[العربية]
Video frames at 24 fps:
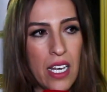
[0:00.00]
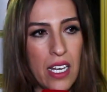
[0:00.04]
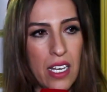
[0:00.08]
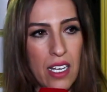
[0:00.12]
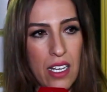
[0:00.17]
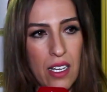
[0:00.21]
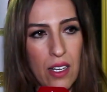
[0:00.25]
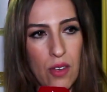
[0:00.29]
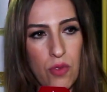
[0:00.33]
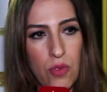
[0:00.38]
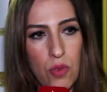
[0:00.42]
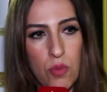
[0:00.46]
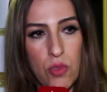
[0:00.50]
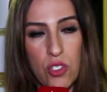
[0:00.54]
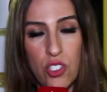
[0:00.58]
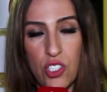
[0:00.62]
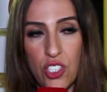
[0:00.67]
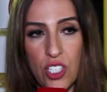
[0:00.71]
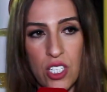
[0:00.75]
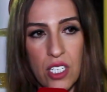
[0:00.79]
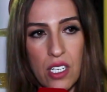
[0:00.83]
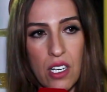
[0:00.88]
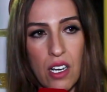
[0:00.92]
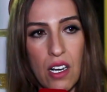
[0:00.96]
آه، في
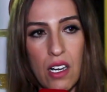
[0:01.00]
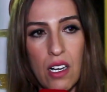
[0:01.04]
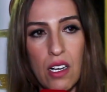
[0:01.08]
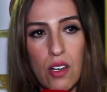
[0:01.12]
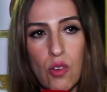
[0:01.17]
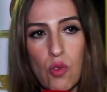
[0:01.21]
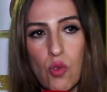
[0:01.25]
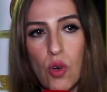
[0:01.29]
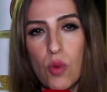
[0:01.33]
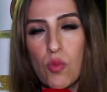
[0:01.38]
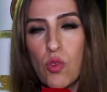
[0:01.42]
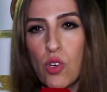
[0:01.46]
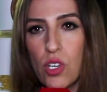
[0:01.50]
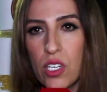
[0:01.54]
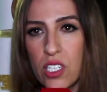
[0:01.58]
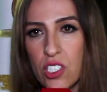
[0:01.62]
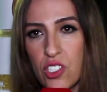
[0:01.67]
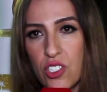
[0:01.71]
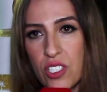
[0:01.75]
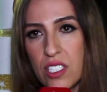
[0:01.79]
بلجيكا هو مخرج